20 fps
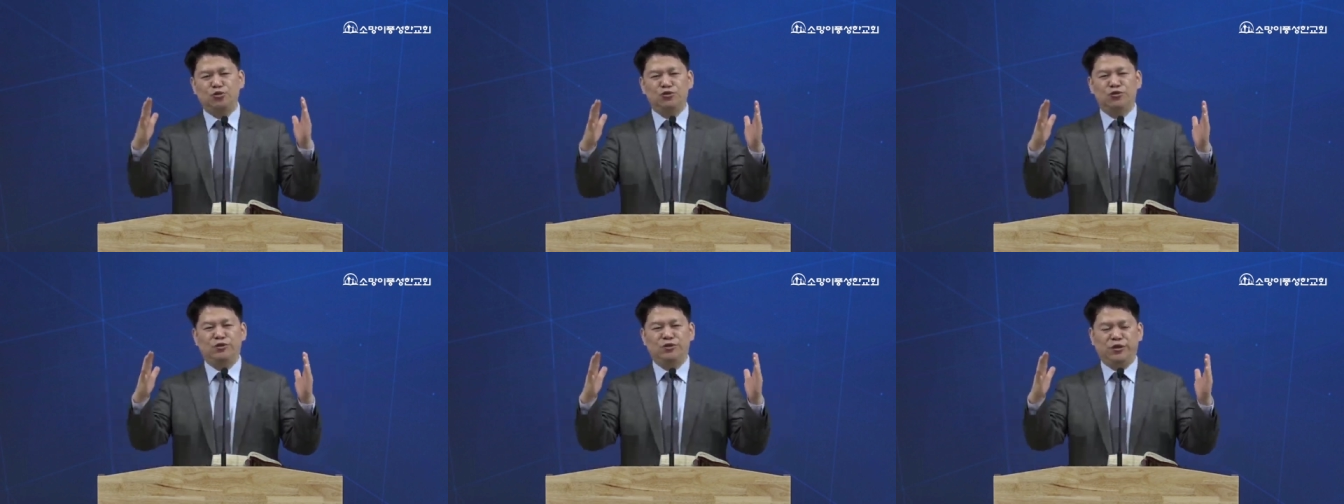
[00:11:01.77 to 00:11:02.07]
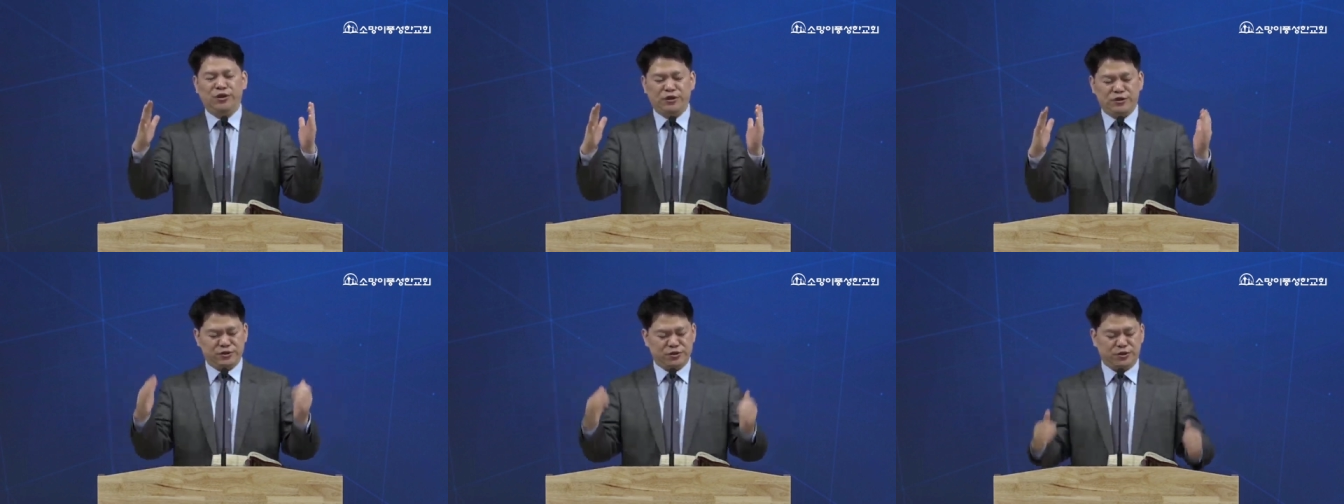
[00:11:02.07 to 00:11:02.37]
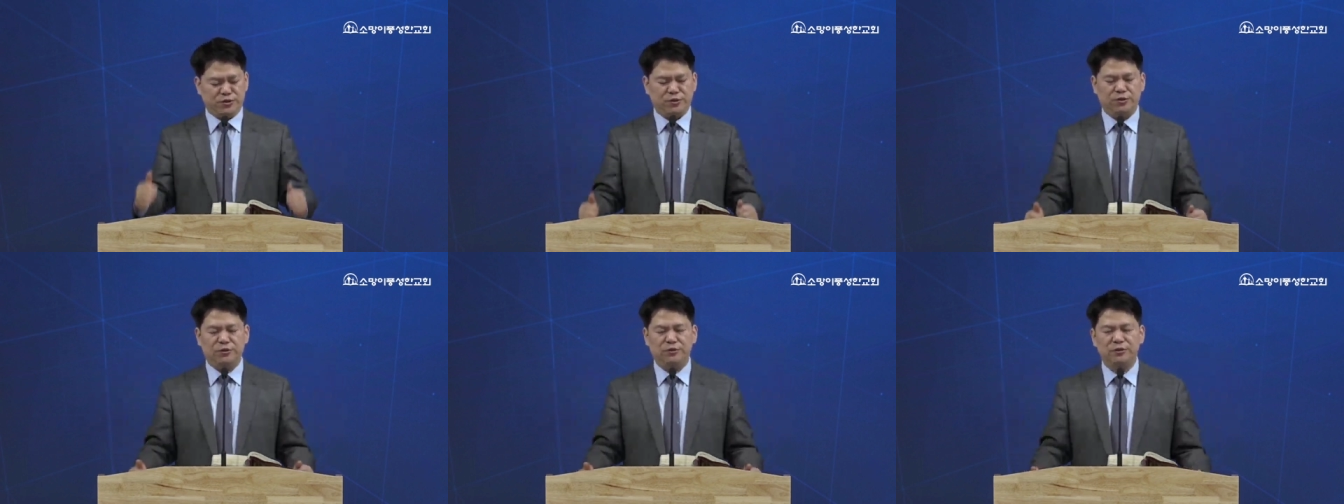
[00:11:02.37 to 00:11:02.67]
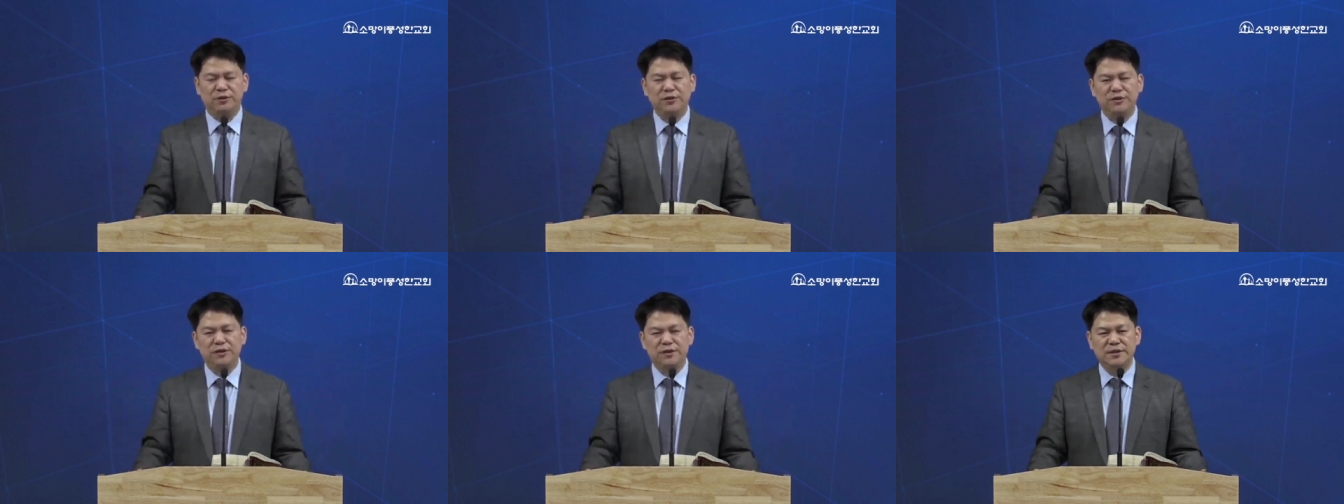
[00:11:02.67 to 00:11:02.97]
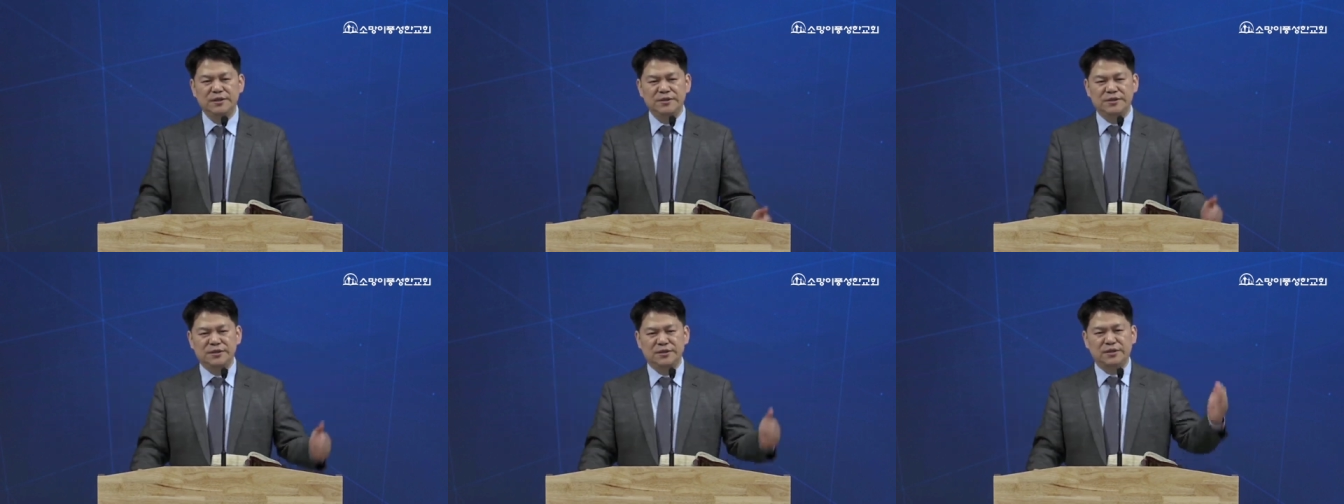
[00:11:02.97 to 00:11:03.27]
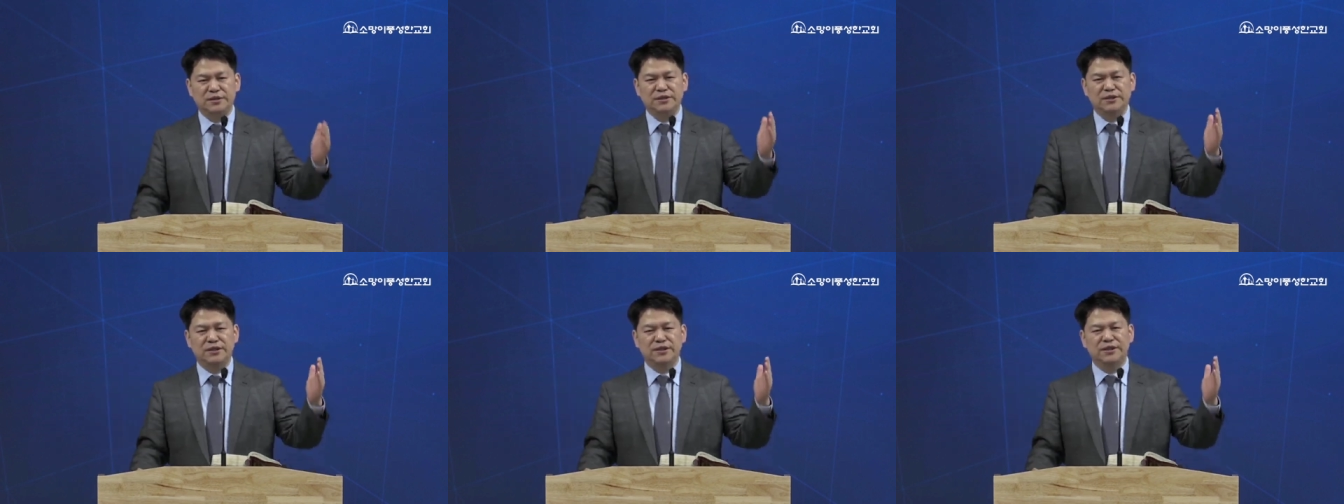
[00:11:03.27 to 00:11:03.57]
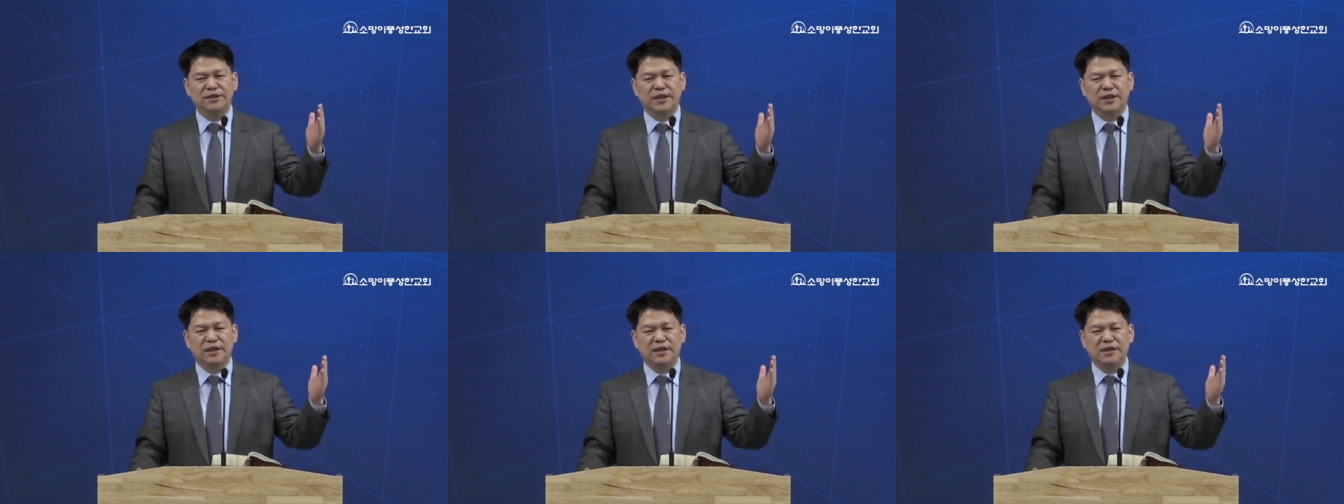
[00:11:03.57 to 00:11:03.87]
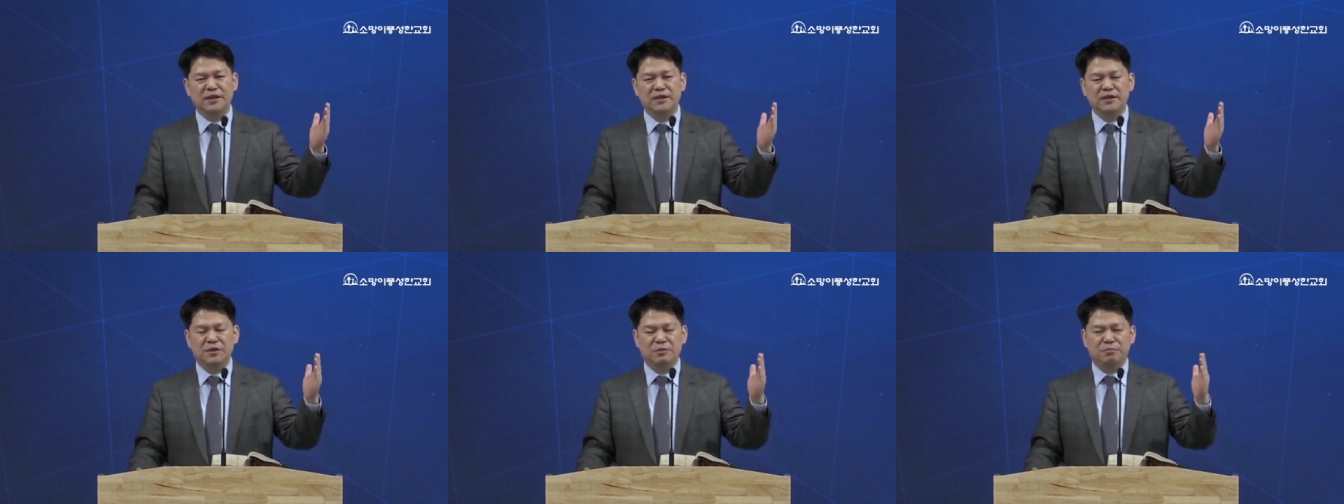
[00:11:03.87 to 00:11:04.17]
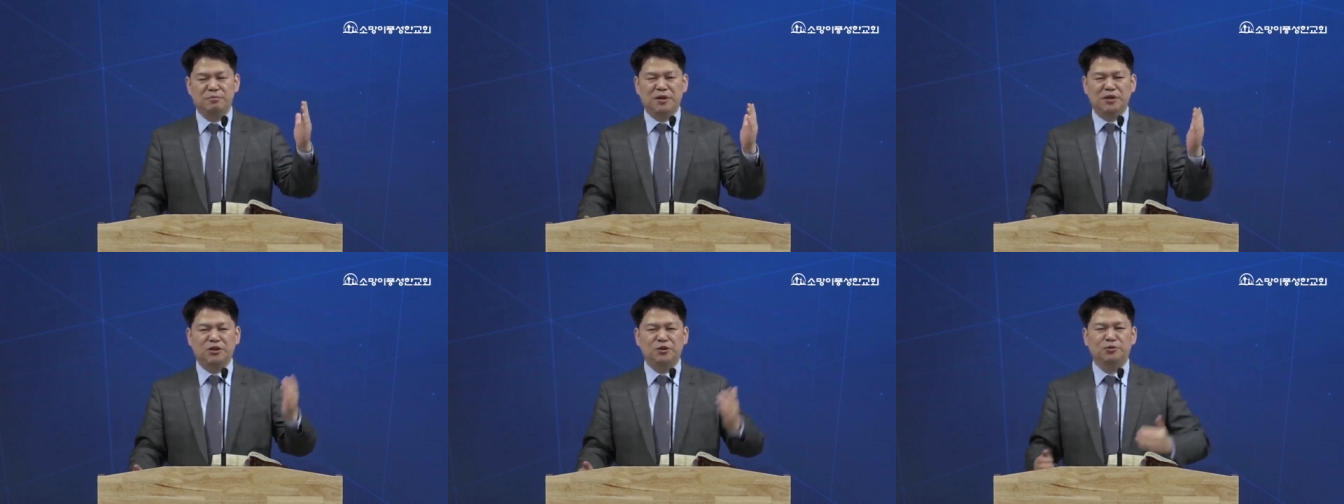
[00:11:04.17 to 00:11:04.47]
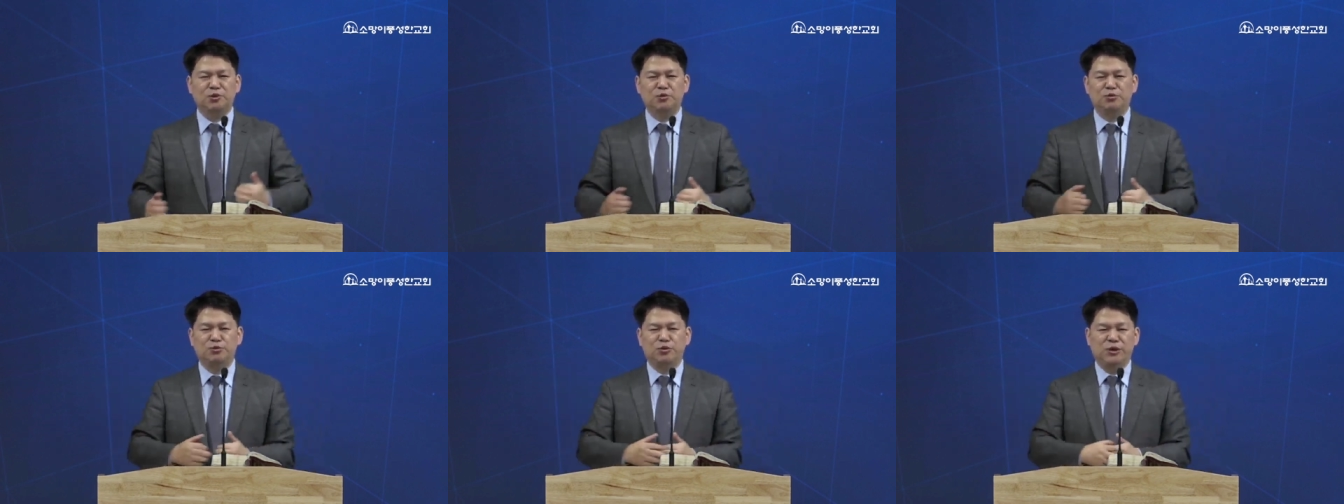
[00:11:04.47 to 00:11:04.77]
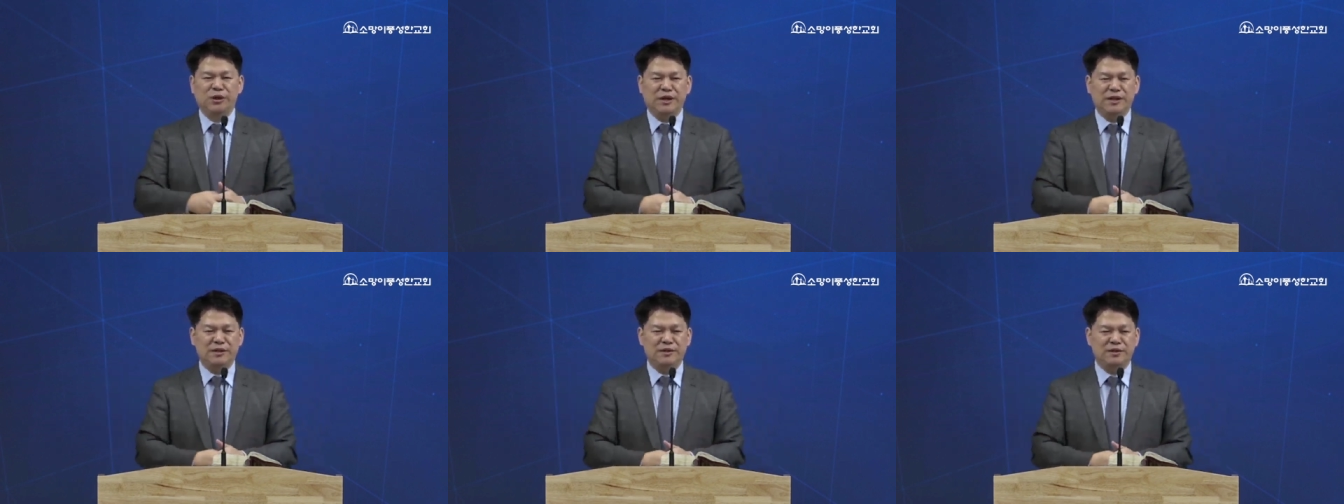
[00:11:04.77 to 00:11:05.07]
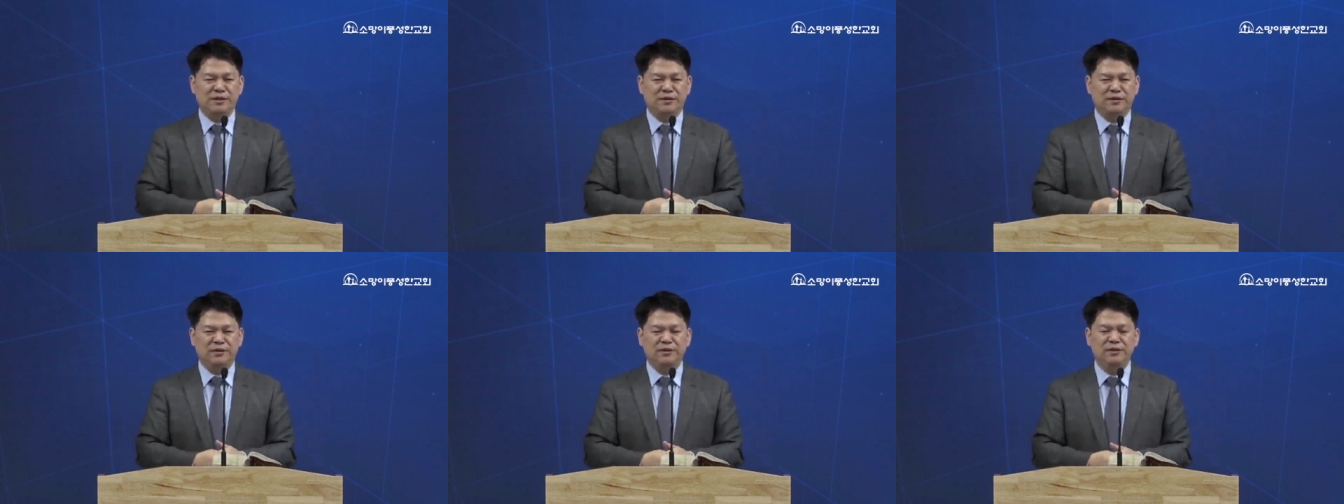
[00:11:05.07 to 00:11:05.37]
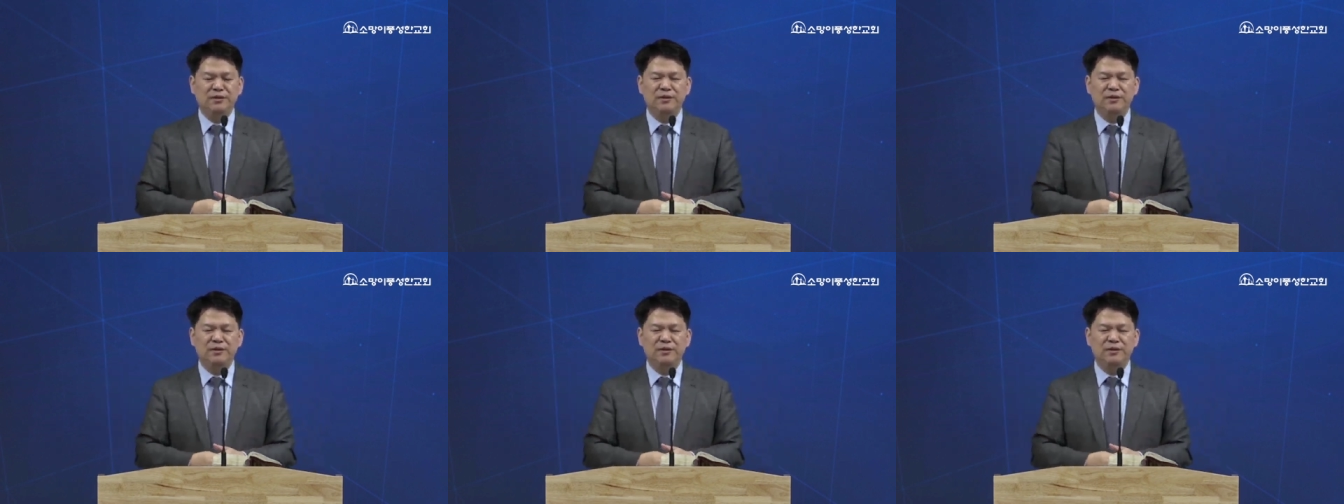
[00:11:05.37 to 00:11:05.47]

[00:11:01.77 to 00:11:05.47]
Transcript: 있는 거예요, 서로. 그래서 등잔대가 마주보으로 인해서